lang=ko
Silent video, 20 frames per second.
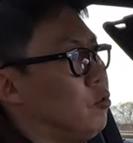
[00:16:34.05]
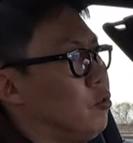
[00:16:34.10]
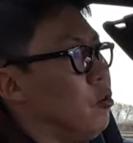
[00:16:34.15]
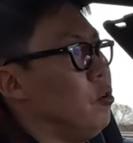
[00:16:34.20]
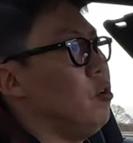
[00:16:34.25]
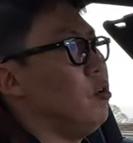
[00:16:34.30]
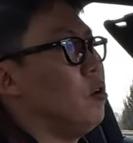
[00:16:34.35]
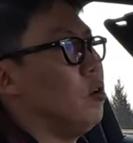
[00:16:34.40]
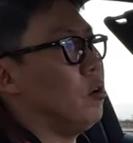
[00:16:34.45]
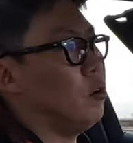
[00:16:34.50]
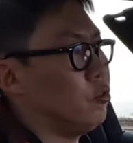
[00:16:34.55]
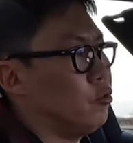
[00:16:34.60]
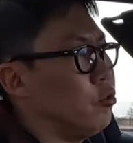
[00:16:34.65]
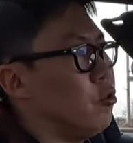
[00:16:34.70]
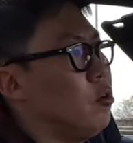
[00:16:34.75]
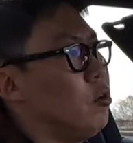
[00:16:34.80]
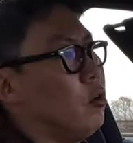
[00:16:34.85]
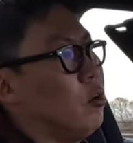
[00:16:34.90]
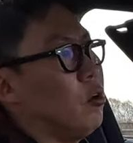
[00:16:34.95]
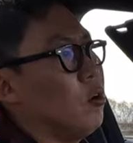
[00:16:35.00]

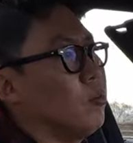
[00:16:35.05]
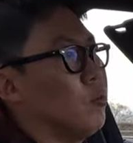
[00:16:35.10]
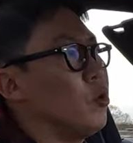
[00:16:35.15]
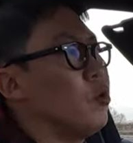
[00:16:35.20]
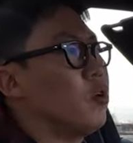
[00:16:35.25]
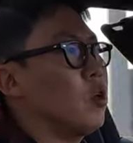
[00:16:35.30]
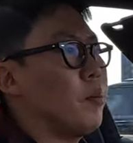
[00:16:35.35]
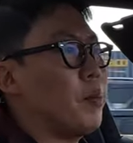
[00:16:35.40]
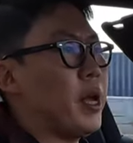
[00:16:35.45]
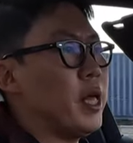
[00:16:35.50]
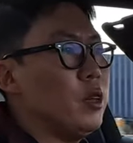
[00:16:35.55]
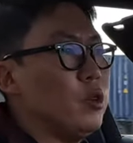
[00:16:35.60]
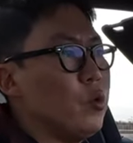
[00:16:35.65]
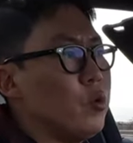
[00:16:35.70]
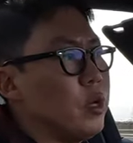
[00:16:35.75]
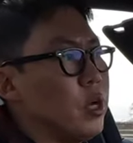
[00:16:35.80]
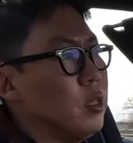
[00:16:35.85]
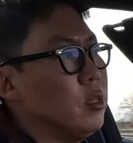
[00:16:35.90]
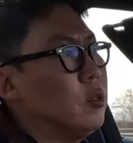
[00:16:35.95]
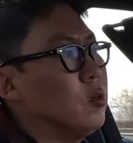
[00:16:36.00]
줄렁줄렁 뭐 이렇게
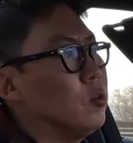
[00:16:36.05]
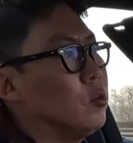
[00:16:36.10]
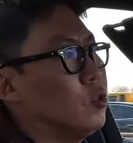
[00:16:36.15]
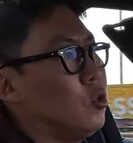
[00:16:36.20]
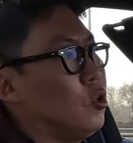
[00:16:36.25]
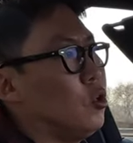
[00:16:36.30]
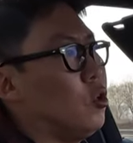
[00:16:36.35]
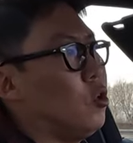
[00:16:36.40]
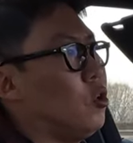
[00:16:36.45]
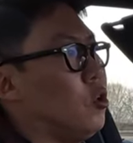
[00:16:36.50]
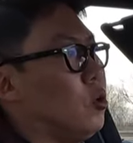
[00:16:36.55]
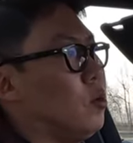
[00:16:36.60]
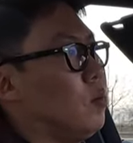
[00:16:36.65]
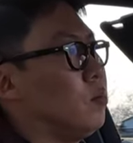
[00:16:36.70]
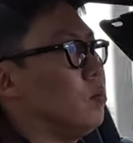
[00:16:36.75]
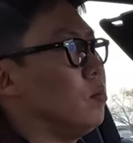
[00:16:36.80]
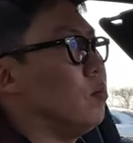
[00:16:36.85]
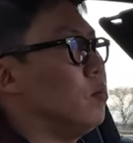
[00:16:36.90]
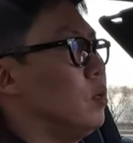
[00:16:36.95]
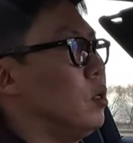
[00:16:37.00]
뱃놀이 하는
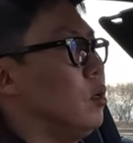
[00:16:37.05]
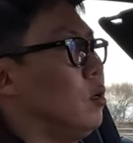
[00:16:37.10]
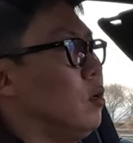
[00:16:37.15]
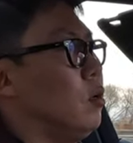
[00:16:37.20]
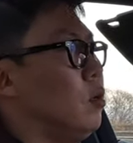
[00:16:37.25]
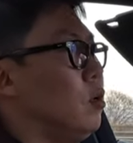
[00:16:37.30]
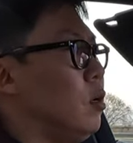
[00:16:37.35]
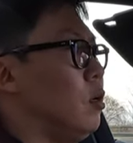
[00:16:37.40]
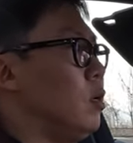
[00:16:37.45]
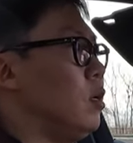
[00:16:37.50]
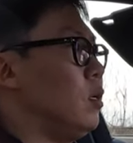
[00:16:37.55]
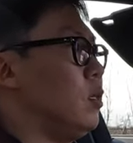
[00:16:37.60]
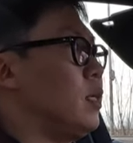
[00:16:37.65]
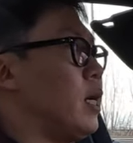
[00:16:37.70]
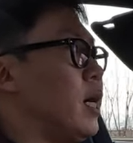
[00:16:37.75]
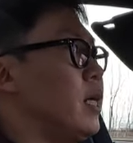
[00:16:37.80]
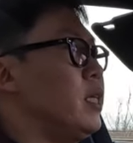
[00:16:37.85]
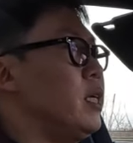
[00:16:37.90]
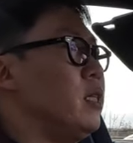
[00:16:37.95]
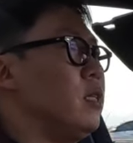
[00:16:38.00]
것처럼
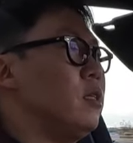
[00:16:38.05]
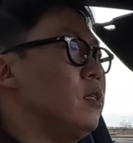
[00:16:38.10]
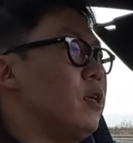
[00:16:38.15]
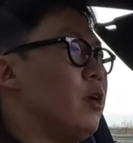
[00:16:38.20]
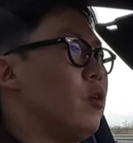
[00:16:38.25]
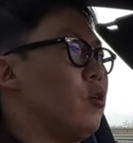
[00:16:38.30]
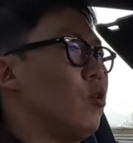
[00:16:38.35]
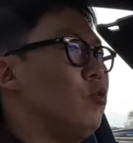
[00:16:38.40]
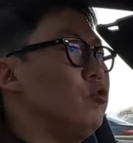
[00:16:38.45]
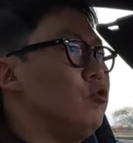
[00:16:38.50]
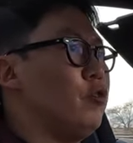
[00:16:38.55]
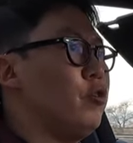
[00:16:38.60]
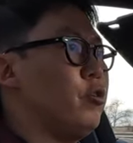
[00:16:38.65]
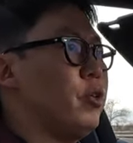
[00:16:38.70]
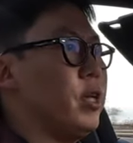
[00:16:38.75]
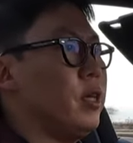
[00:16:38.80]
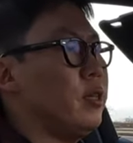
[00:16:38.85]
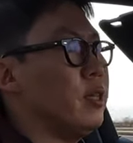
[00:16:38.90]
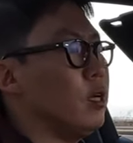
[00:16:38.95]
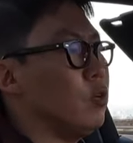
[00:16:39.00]
다니는 게
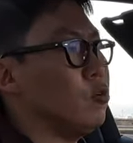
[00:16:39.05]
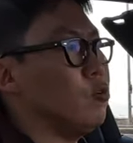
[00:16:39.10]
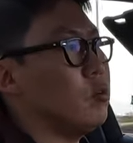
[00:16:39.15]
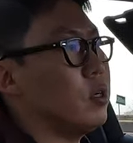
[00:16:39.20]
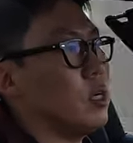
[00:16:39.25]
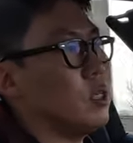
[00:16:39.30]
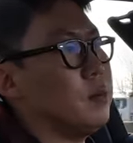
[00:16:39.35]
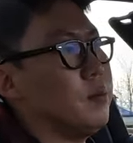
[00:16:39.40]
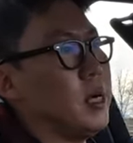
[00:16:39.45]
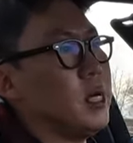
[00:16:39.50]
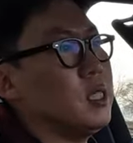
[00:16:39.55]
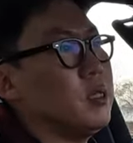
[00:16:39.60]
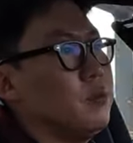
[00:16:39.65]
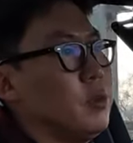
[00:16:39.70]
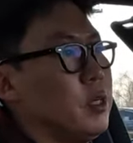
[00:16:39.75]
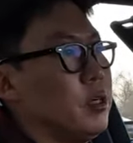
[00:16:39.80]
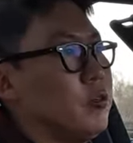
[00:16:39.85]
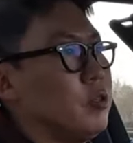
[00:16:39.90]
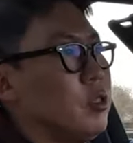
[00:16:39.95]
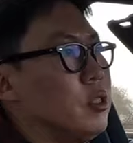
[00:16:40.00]
연출된다고까지
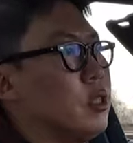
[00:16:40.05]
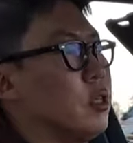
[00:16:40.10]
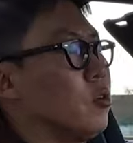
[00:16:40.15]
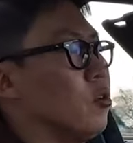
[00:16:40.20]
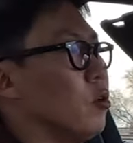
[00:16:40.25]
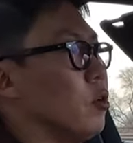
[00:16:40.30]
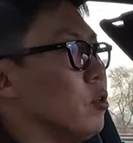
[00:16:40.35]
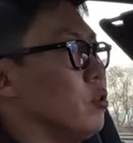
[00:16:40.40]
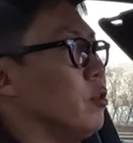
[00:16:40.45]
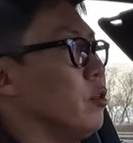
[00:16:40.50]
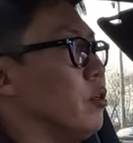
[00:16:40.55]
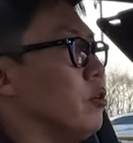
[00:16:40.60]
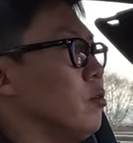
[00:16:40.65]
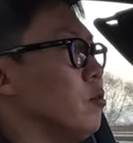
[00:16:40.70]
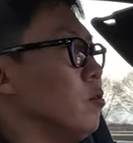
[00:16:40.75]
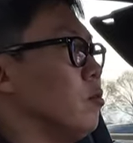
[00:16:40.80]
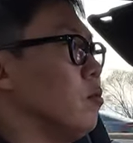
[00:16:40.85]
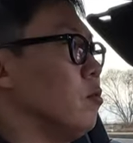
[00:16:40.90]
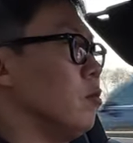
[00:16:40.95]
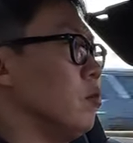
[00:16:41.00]
말씀드릴 수 있을 것
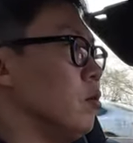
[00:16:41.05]
같아요.